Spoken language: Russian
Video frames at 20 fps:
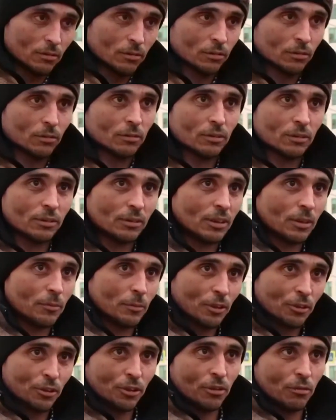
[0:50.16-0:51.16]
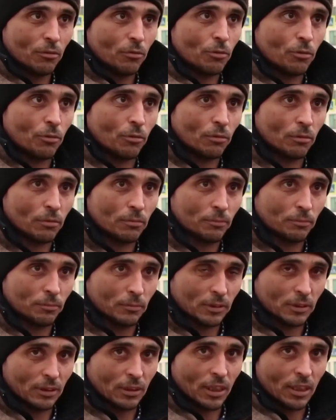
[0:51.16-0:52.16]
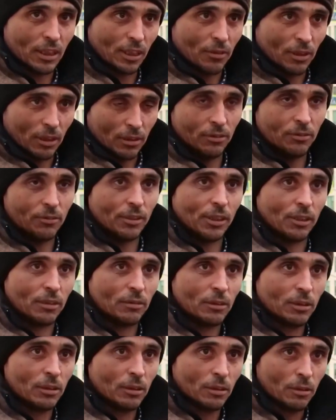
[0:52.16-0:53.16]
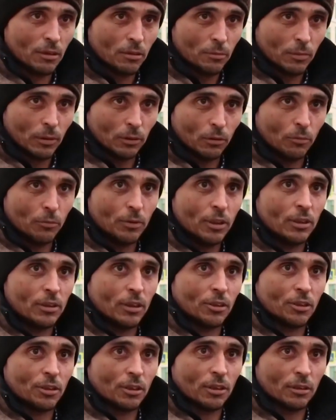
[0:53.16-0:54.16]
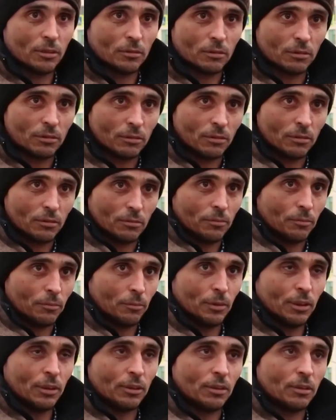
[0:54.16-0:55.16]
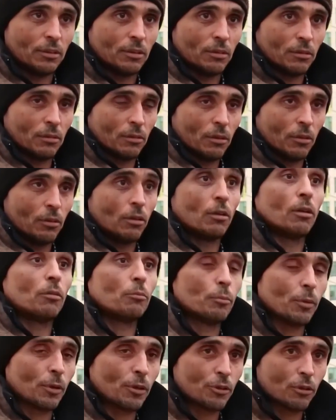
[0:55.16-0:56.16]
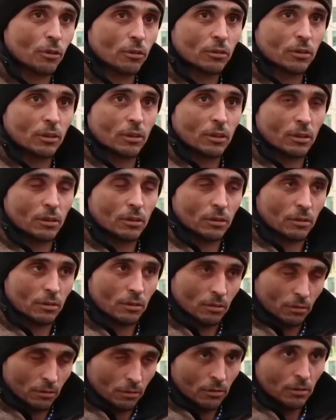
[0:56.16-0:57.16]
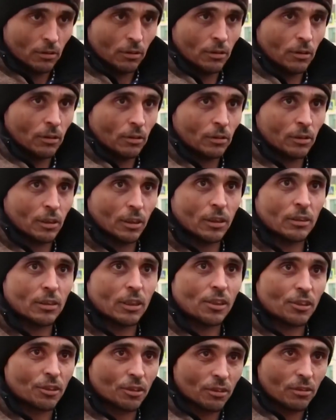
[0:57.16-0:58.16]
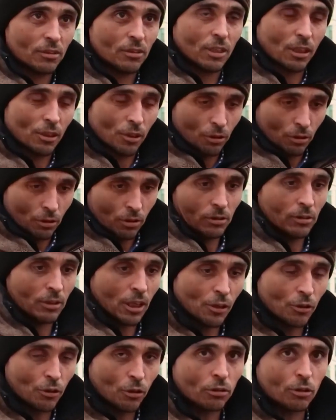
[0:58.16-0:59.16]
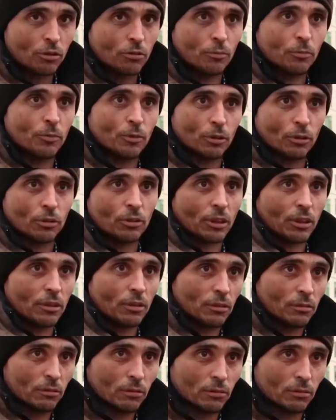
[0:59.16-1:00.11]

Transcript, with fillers: Он за машину ушел, закрывать дверь. Потом меня начинает бить. Он пришел, Сказал, за, за, за что ты бьете?